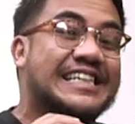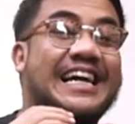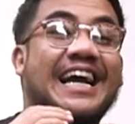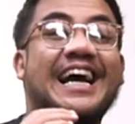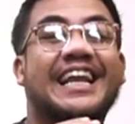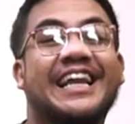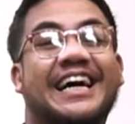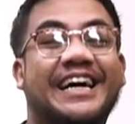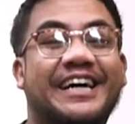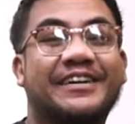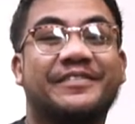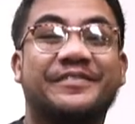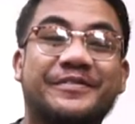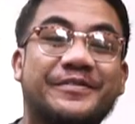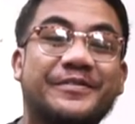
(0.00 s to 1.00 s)
Sekarang
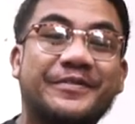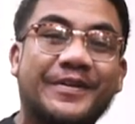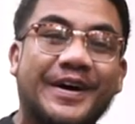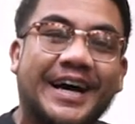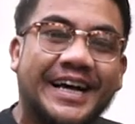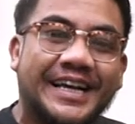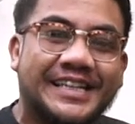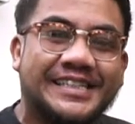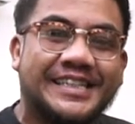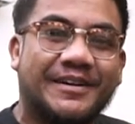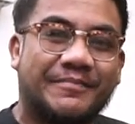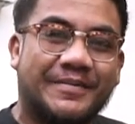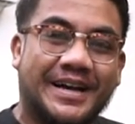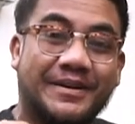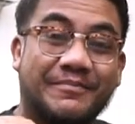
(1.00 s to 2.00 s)
gue
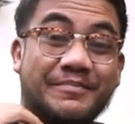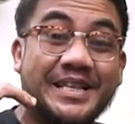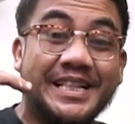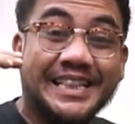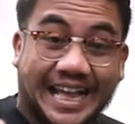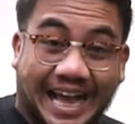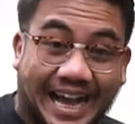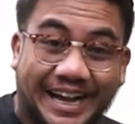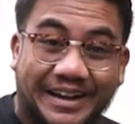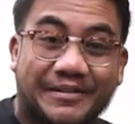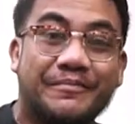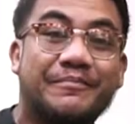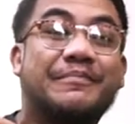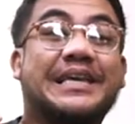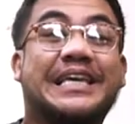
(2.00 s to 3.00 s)
sama
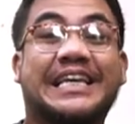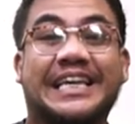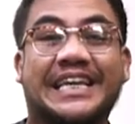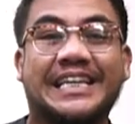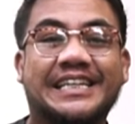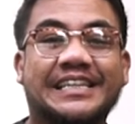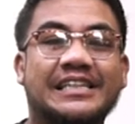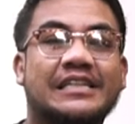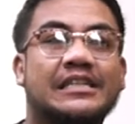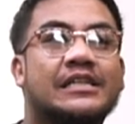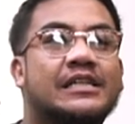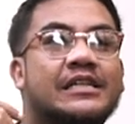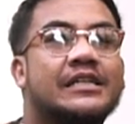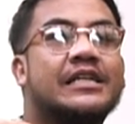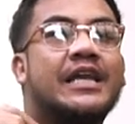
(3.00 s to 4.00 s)
Bintang pingin
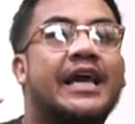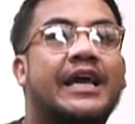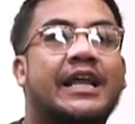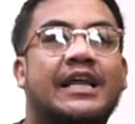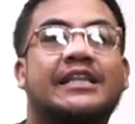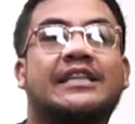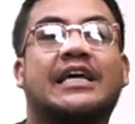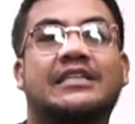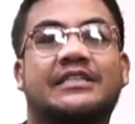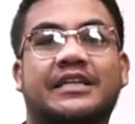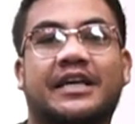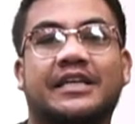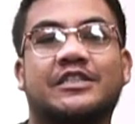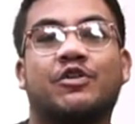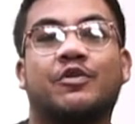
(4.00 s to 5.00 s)
ke daerah
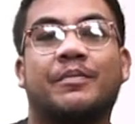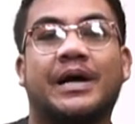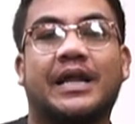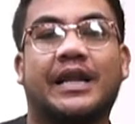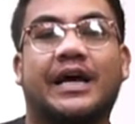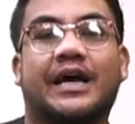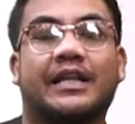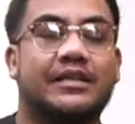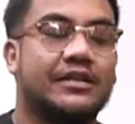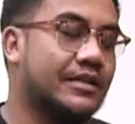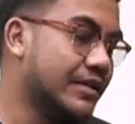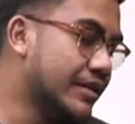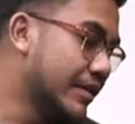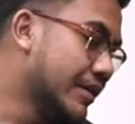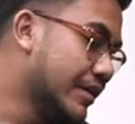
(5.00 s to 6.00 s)
Tasik ya Jawa Barat.
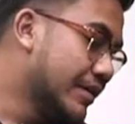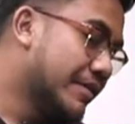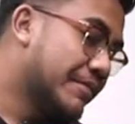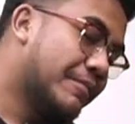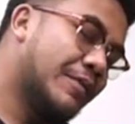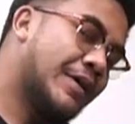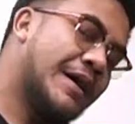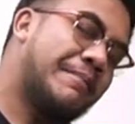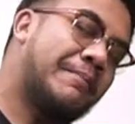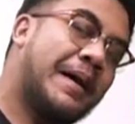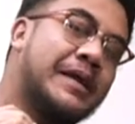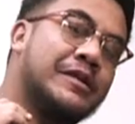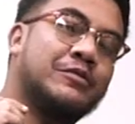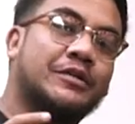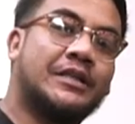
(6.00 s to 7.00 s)
Mau
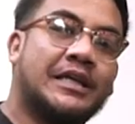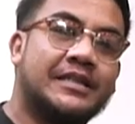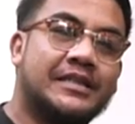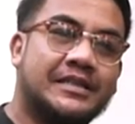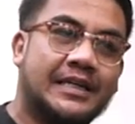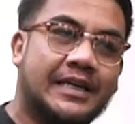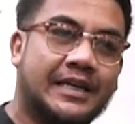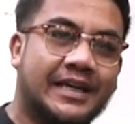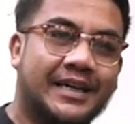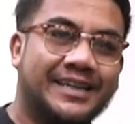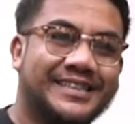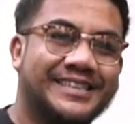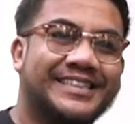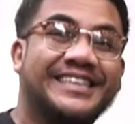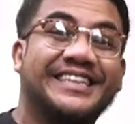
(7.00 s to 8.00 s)
ngapain Sultan di sana?
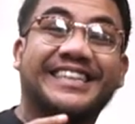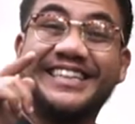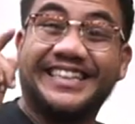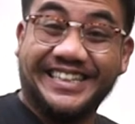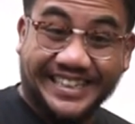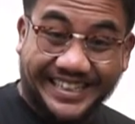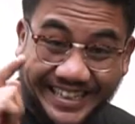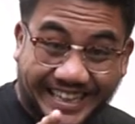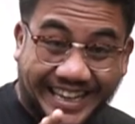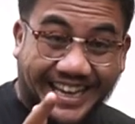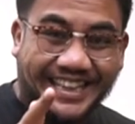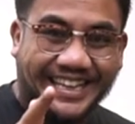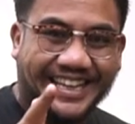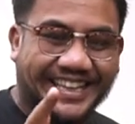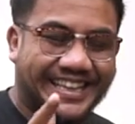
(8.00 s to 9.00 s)

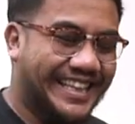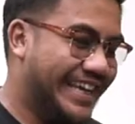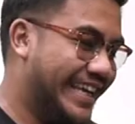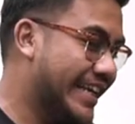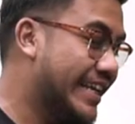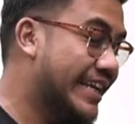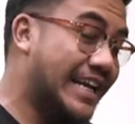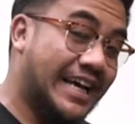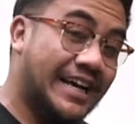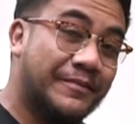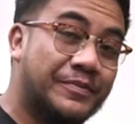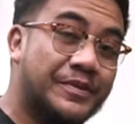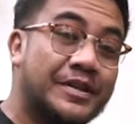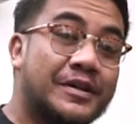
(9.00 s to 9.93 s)
Lihat nanti. Nah,